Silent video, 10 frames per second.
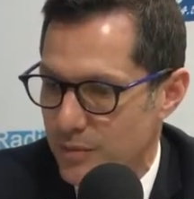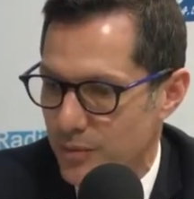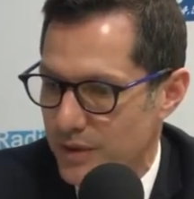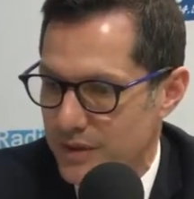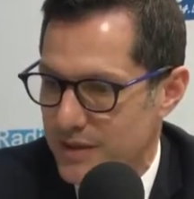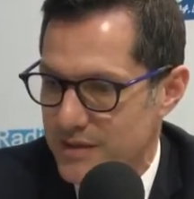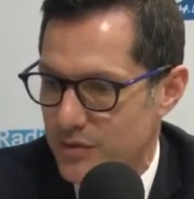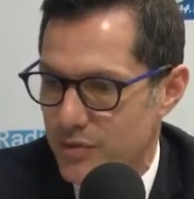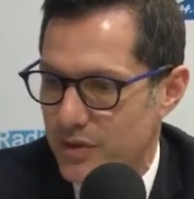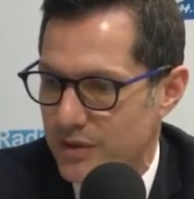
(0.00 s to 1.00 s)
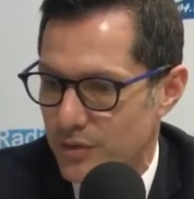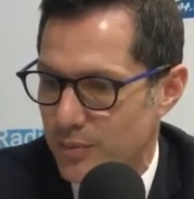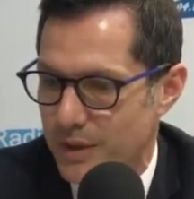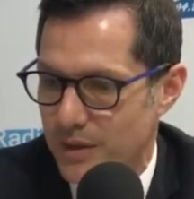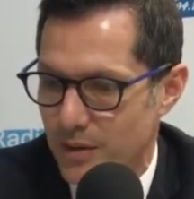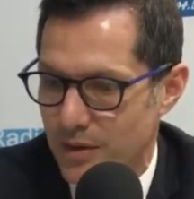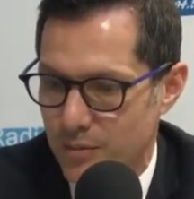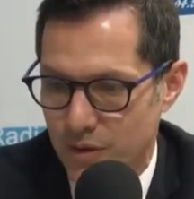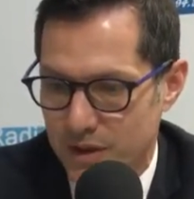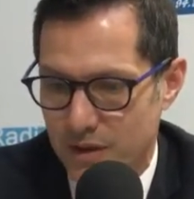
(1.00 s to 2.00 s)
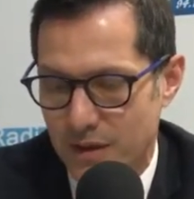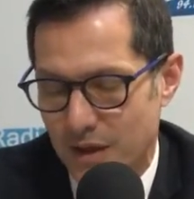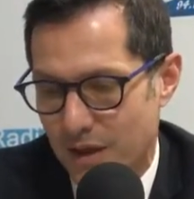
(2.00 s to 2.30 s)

pour aider les étudiants qui n'ont pas les moyens